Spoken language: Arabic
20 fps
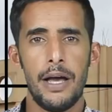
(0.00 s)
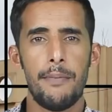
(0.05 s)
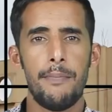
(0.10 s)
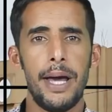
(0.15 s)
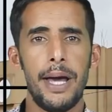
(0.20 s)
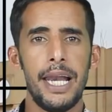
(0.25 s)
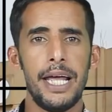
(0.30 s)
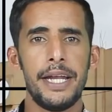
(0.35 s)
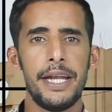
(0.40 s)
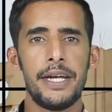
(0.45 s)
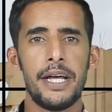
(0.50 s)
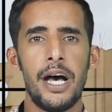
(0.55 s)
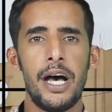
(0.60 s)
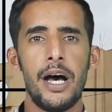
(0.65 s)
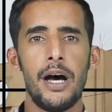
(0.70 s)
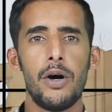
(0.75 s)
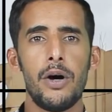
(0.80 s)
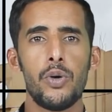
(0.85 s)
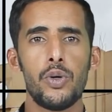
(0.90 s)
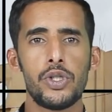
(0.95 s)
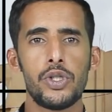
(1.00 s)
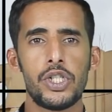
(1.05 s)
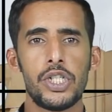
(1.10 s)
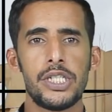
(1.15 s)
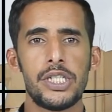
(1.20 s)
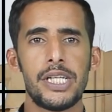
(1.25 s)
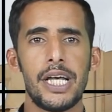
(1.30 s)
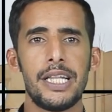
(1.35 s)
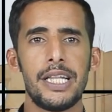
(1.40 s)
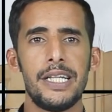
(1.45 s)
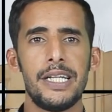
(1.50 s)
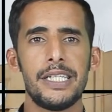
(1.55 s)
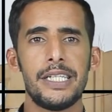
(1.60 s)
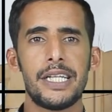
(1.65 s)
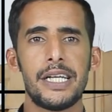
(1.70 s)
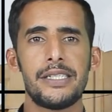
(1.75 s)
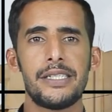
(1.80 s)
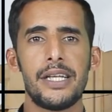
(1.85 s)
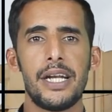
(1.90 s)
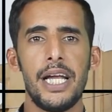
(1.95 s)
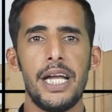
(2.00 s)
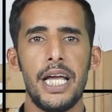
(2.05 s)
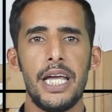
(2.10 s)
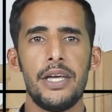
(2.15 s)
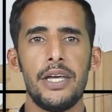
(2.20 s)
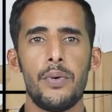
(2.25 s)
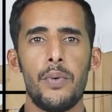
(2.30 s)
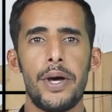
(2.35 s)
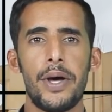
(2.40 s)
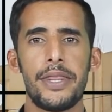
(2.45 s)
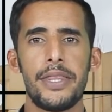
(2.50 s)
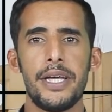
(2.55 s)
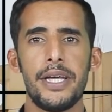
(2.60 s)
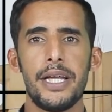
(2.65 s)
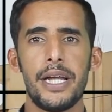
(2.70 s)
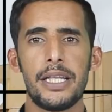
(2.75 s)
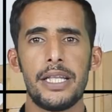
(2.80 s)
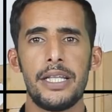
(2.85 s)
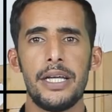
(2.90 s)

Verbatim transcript: بل إنها أنجزت لتسريع وتيرة